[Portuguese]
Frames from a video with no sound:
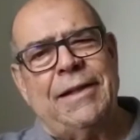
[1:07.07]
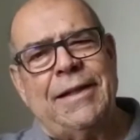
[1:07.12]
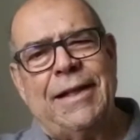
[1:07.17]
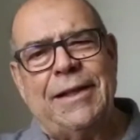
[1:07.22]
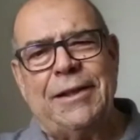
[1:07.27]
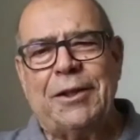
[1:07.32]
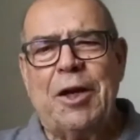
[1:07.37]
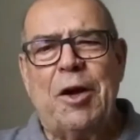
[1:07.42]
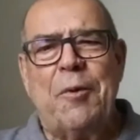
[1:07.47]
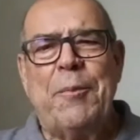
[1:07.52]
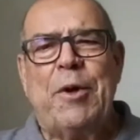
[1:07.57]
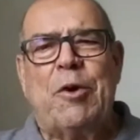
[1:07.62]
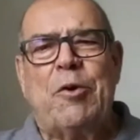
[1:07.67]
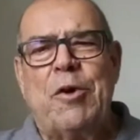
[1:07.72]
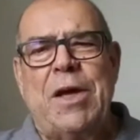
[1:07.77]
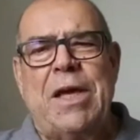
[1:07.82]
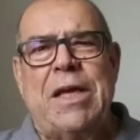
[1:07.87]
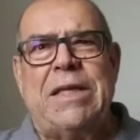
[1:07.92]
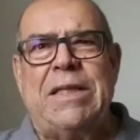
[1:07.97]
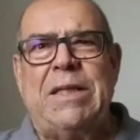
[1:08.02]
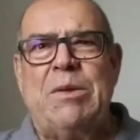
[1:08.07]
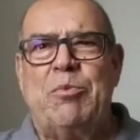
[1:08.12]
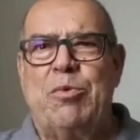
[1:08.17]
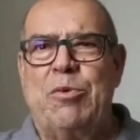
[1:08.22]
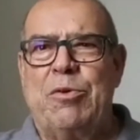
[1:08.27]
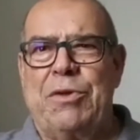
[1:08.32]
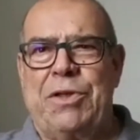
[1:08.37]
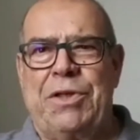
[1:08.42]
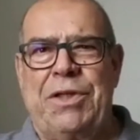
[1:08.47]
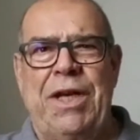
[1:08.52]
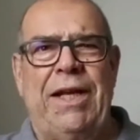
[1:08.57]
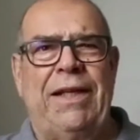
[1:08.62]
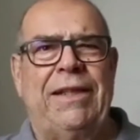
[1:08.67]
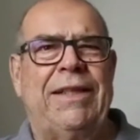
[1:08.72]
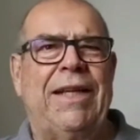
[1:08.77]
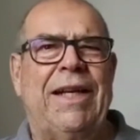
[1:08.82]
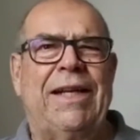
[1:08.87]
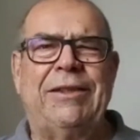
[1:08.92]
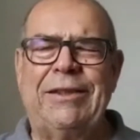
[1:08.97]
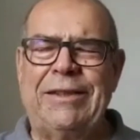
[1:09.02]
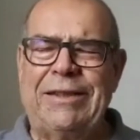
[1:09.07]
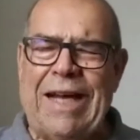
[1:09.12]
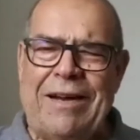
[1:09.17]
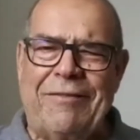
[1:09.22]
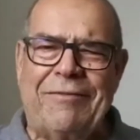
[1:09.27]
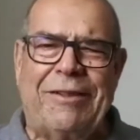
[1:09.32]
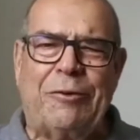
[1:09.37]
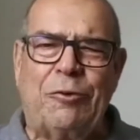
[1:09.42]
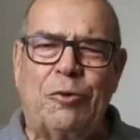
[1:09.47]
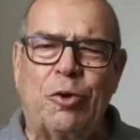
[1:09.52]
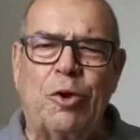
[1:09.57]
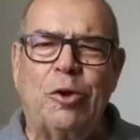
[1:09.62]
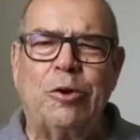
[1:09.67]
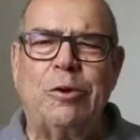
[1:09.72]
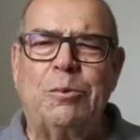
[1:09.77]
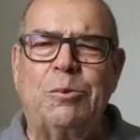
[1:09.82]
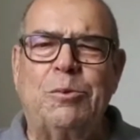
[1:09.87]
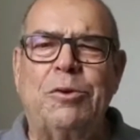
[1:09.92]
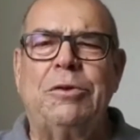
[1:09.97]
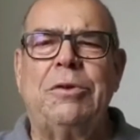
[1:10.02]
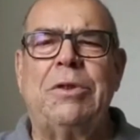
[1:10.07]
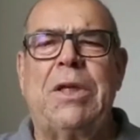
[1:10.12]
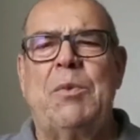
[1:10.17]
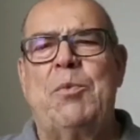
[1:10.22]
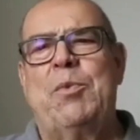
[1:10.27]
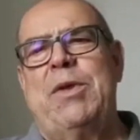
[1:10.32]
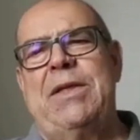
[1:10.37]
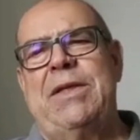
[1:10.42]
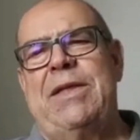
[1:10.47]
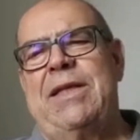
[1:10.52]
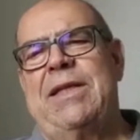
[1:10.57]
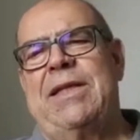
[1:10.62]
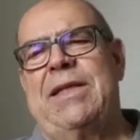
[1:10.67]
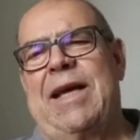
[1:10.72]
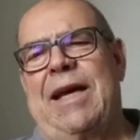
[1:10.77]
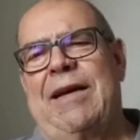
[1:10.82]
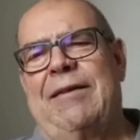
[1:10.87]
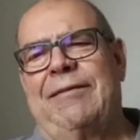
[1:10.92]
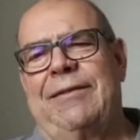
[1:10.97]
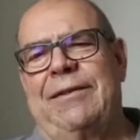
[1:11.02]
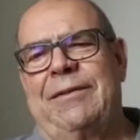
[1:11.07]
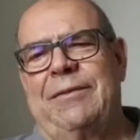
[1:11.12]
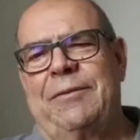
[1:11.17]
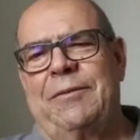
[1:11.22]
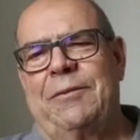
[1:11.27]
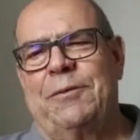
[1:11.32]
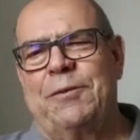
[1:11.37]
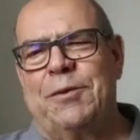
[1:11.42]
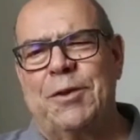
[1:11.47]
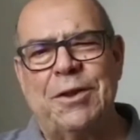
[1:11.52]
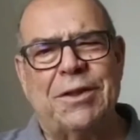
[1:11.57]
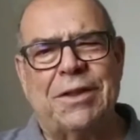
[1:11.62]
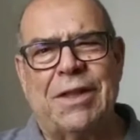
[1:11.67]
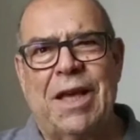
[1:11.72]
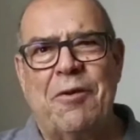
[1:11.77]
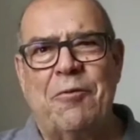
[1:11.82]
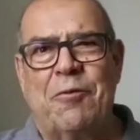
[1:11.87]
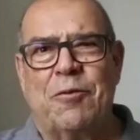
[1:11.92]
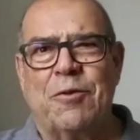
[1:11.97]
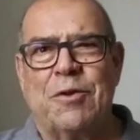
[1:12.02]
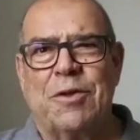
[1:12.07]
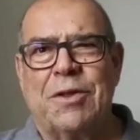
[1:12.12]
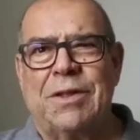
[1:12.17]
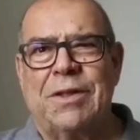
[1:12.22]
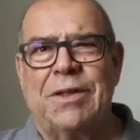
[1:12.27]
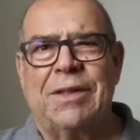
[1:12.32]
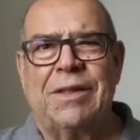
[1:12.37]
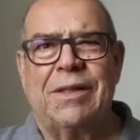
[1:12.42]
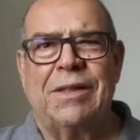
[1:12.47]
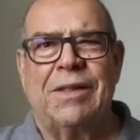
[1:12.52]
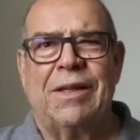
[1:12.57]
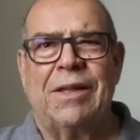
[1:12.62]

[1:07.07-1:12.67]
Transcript: Desde que eu me conheci por gente, ele ajudava todo mundo que precisava, fosse quem fosse.